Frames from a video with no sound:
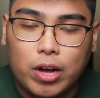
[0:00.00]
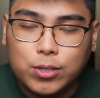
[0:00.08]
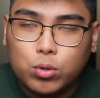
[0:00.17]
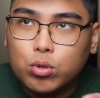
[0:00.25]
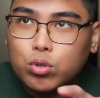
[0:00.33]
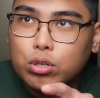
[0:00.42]
ang
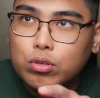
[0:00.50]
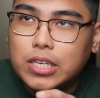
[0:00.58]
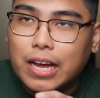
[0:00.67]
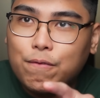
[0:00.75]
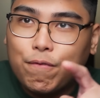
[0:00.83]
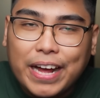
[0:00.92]
susunod
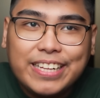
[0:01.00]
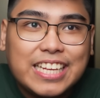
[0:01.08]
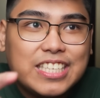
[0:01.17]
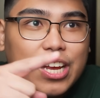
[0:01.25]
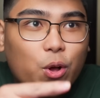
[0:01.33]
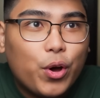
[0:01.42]
dyan.
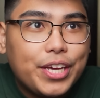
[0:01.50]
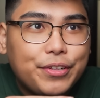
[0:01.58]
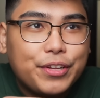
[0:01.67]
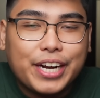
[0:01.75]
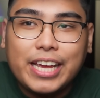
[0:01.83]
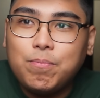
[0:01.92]
Fantasy
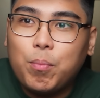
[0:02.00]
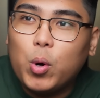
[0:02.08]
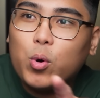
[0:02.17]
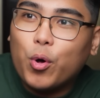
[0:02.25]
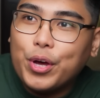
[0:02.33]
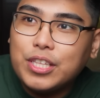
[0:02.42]
coin,
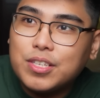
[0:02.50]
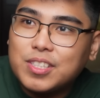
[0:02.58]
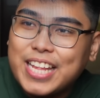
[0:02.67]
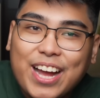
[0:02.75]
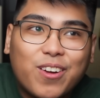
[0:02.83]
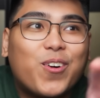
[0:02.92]
rainbow coins,
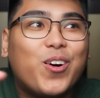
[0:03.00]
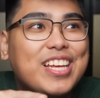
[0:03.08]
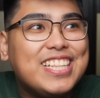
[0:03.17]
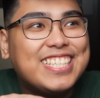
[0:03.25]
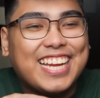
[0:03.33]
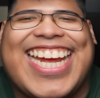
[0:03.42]
tech
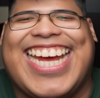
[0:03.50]
coins.